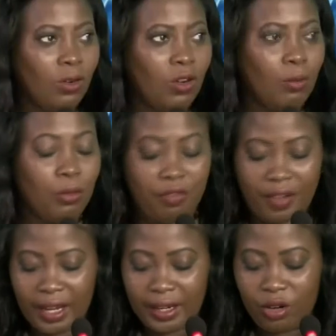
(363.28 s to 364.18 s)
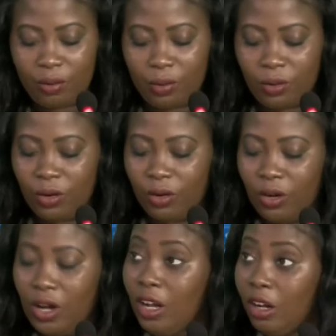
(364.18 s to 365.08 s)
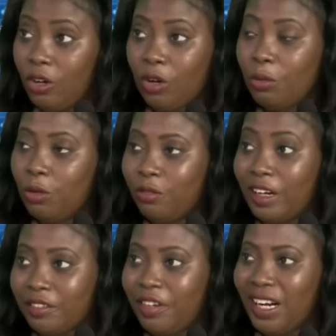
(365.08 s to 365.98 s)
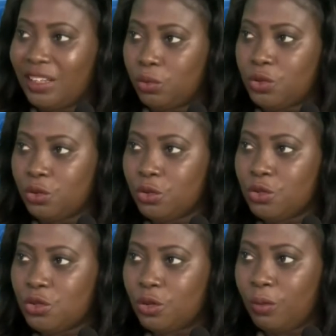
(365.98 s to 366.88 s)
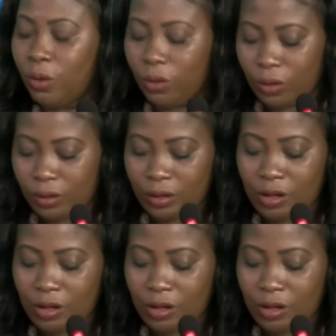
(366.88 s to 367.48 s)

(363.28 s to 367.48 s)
comment faire et comment comment faire attention justement. Oui, bien sûr.